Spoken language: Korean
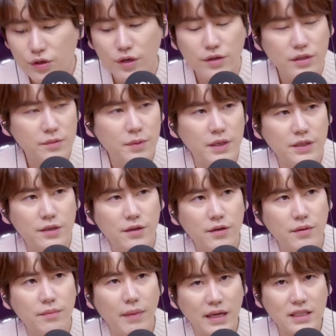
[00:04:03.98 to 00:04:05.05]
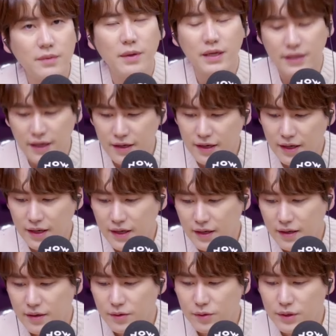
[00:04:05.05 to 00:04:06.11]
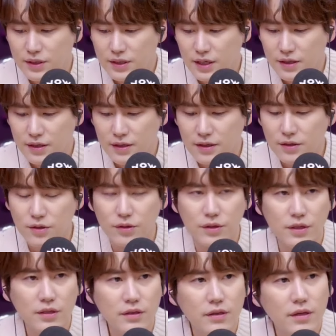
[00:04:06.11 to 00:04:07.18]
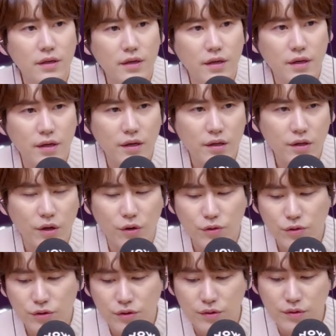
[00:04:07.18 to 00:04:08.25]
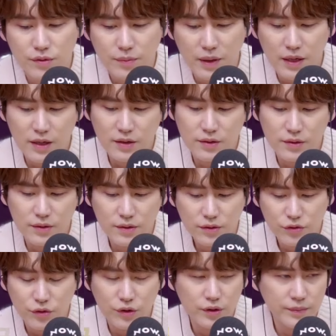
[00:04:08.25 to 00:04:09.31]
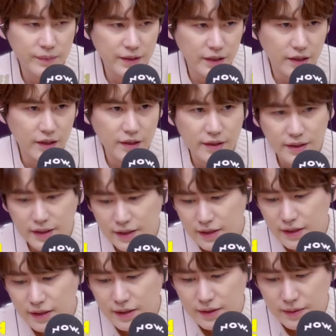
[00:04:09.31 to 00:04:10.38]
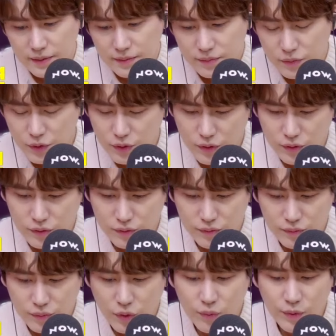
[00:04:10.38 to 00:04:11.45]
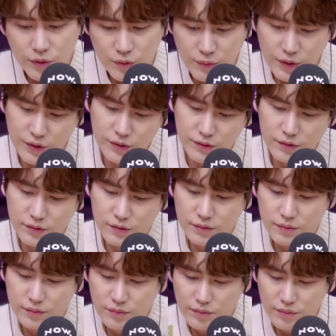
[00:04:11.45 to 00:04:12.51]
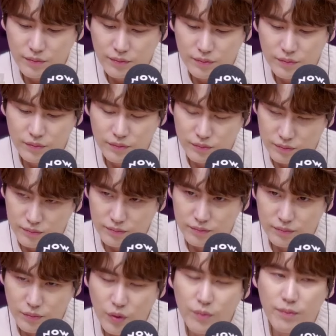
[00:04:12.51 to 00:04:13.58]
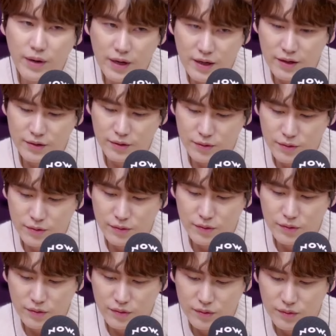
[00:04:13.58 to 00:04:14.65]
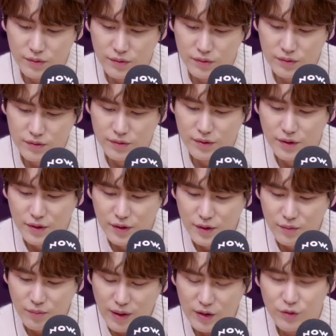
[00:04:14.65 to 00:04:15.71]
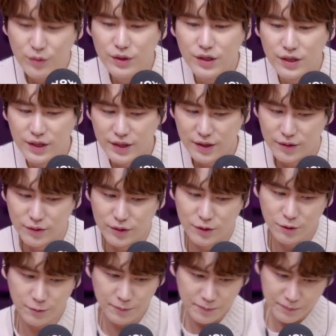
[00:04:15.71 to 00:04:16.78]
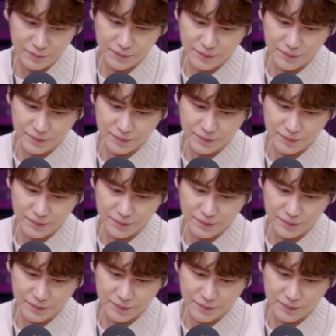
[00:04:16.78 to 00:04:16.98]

규현 스페셜 마지막 날에로 인사드리는 저는 겨울 발라더 규현입니다. 뭐 봄이 오면 음, 봄 발라더로 바꾸면 되니까요, 그죠?